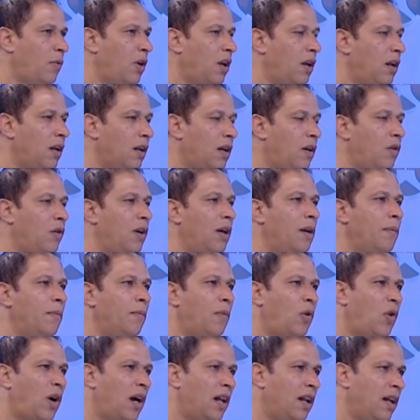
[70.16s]
وعلى
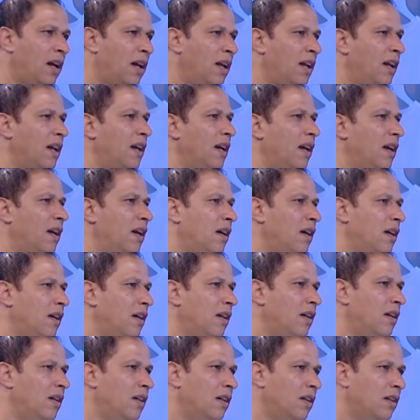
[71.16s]
القوام وعلى
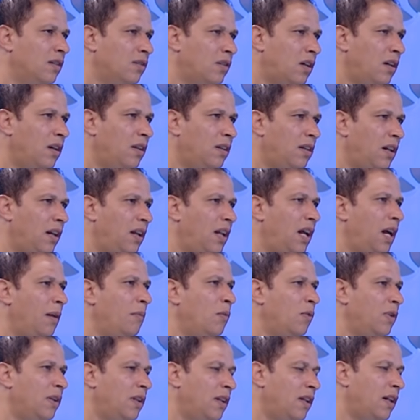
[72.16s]
آه، طريقه
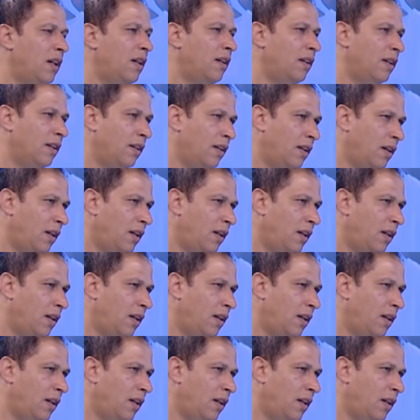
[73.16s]
اللعب وادينا